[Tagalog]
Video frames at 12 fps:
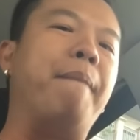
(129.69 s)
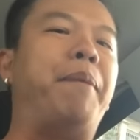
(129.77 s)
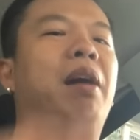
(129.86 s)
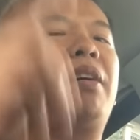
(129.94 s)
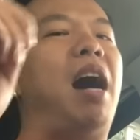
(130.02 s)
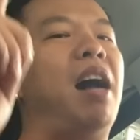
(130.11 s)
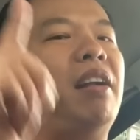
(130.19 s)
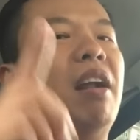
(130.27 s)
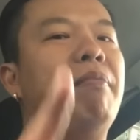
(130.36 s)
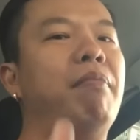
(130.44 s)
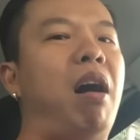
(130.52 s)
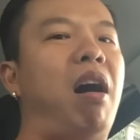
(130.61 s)

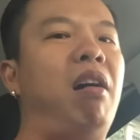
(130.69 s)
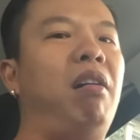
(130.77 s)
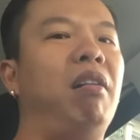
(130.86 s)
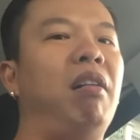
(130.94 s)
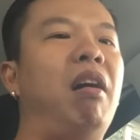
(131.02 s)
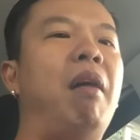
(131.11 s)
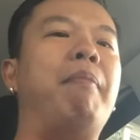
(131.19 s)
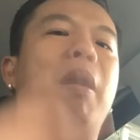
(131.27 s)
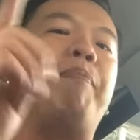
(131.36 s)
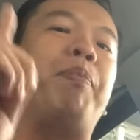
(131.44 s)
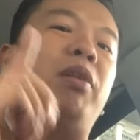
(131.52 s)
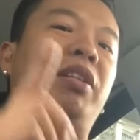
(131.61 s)
Pagkanan ma,
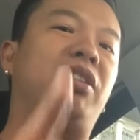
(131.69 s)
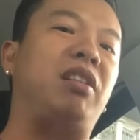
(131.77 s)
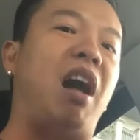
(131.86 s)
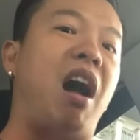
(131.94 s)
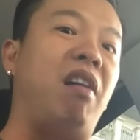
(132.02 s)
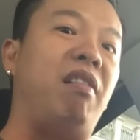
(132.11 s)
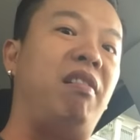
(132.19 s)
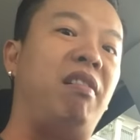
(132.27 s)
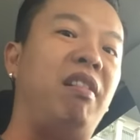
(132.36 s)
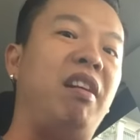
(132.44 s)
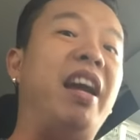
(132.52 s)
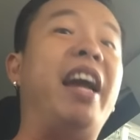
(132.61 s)
may pulisdan.
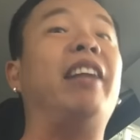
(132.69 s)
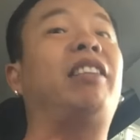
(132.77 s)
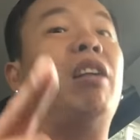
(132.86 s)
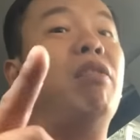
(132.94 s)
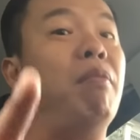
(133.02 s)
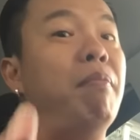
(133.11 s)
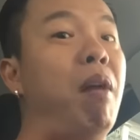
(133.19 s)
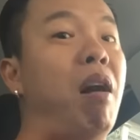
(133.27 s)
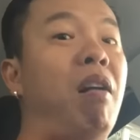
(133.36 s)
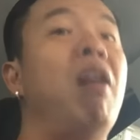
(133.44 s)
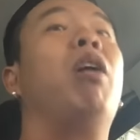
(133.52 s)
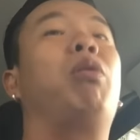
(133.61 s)
Itanong mo
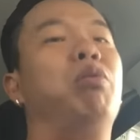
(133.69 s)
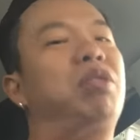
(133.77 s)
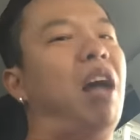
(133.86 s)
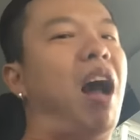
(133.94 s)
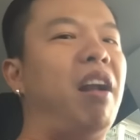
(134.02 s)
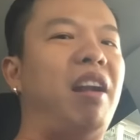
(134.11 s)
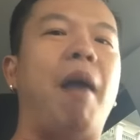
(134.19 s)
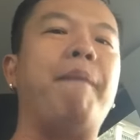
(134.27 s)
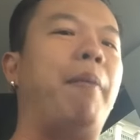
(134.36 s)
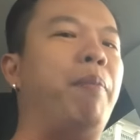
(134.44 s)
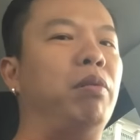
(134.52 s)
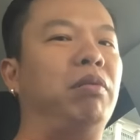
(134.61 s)
kung saan ang
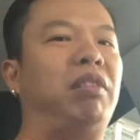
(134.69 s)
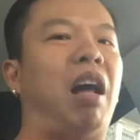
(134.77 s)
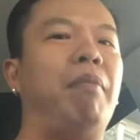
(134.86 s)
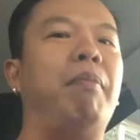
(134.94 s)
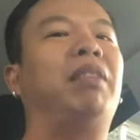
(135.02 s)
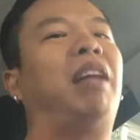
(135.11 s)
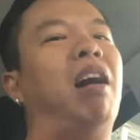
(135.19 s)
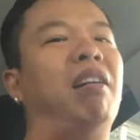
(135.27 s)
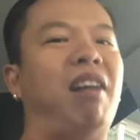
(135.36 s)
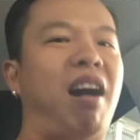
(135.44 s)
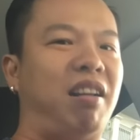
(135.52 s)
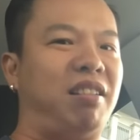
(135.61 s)
papuntang
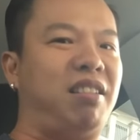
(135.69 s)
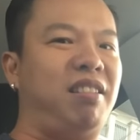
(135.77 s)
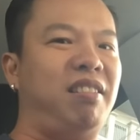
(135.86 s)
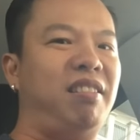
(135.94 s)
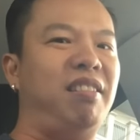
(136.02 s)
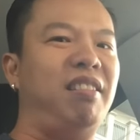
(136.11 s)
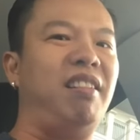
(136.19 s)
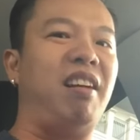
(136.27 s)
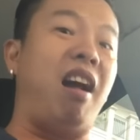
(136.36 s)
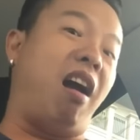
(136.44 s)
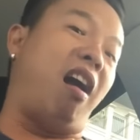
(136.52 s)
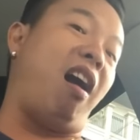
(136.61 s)
Batangas.
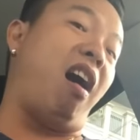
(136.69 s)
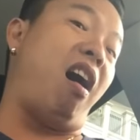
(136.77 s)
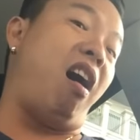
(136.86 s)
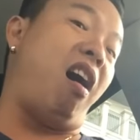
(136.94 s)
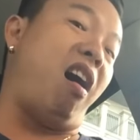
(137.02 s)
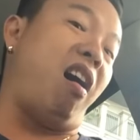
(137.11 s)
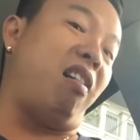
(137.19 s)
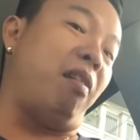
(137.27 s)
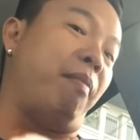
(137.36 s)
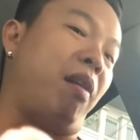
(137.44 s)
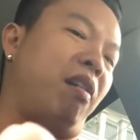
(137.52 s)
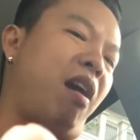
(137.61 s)
Ah, ah,
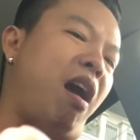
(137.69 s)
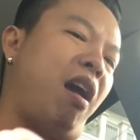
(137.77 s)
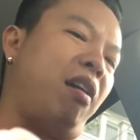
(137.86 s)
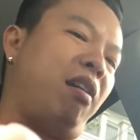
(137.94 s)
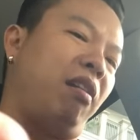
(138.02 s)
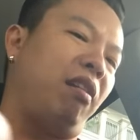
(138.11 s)
naman ay.